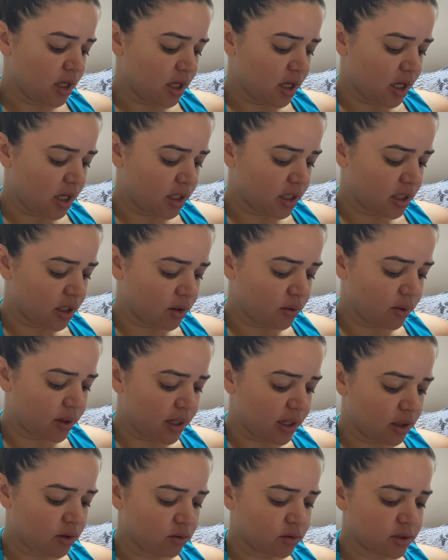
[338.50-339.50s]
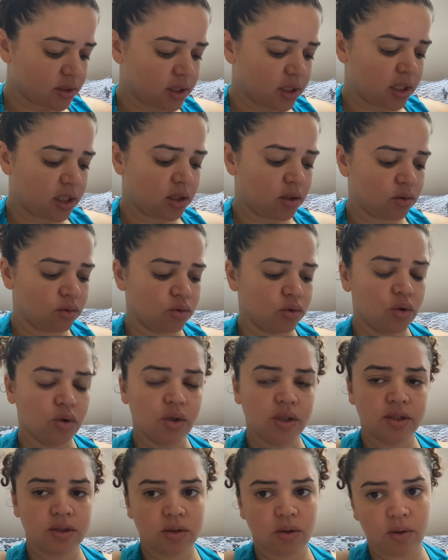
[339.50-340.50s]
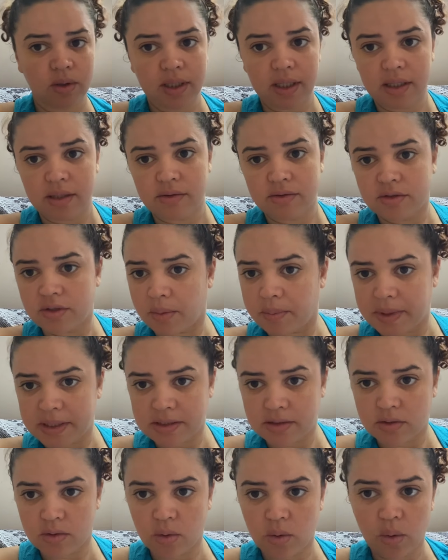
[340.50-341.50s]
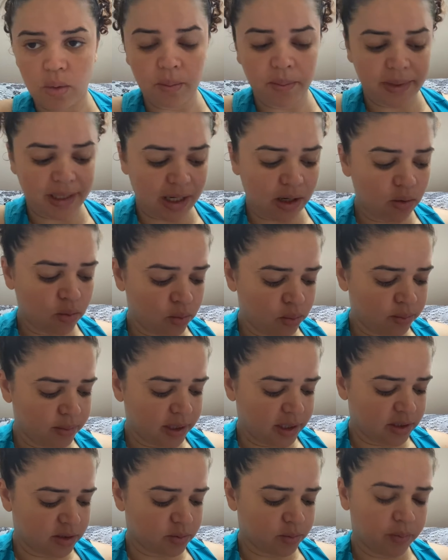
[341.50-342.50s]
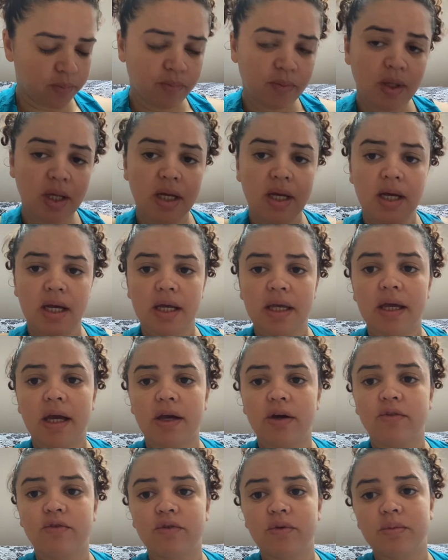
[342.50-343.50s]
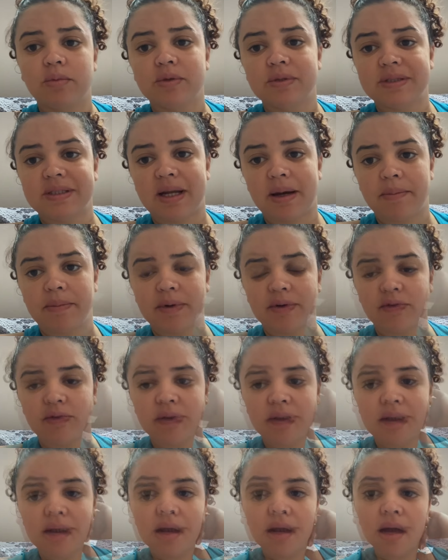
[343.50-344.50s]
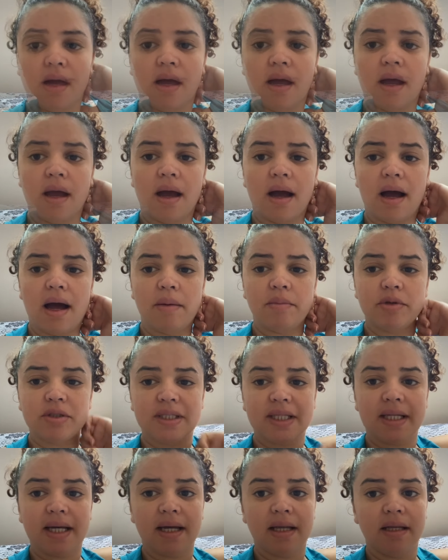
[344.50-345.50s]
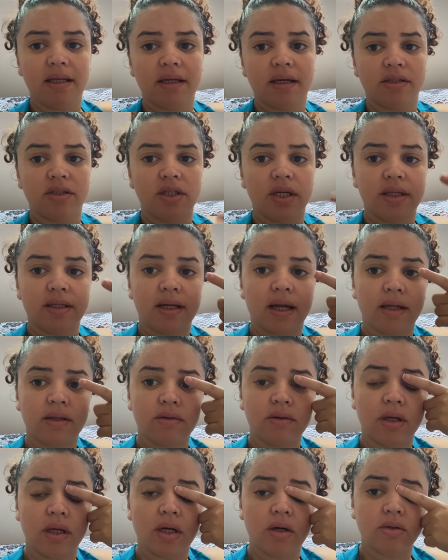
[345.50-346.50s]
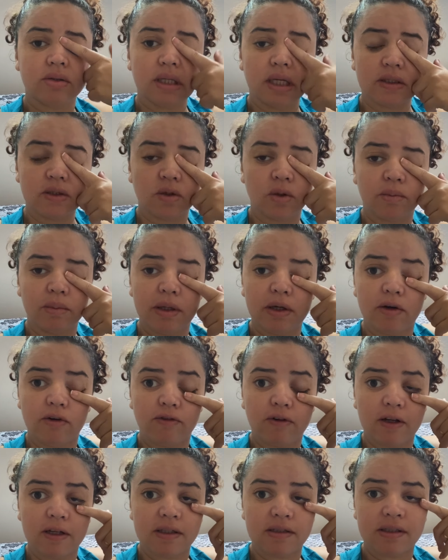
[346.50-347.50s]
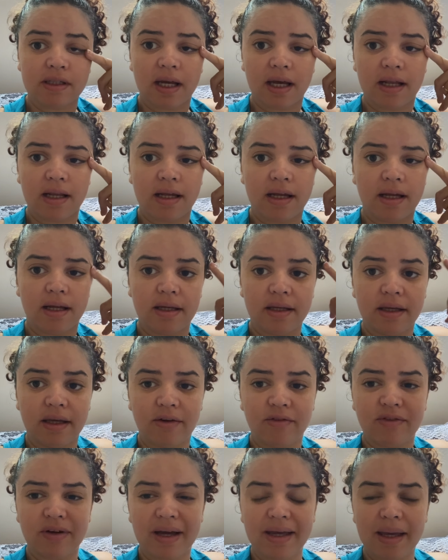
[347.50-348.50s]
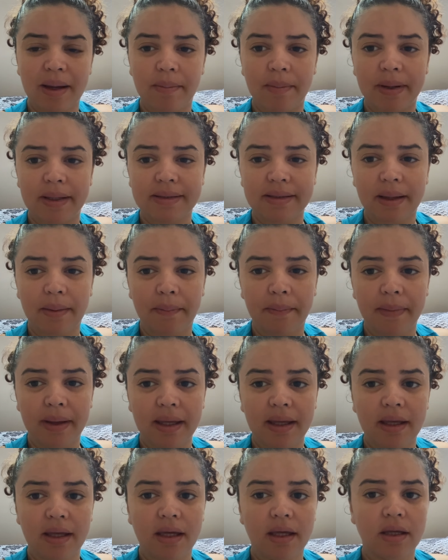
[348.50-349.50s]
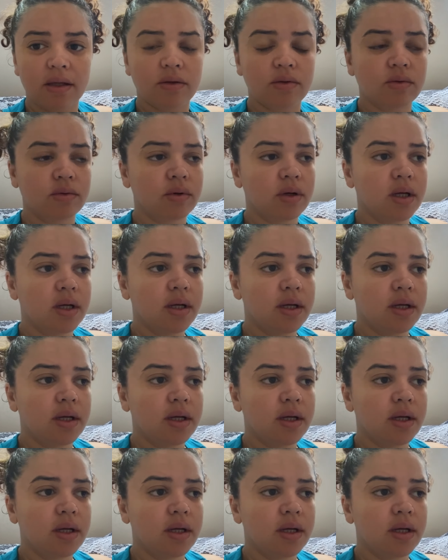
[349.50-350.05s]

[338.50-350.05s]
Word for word: Então, ela conseguiu dois colírios, só precisou comprar um mesmo. E aí eu vou mostrar pra vocês. A moça da clínica tinha entrado em contato comigo falando que ela ia ficar em apartamento,